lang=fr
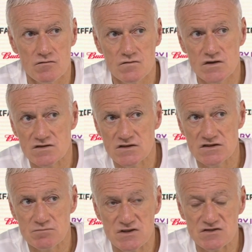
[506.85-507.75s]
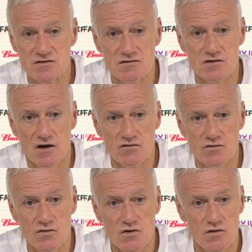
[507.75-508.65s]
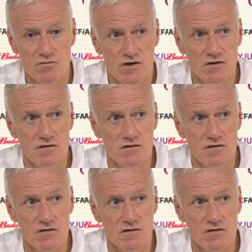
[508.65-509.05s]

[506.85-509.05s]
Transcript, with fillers: il y a ce qui se passe en dehors, mais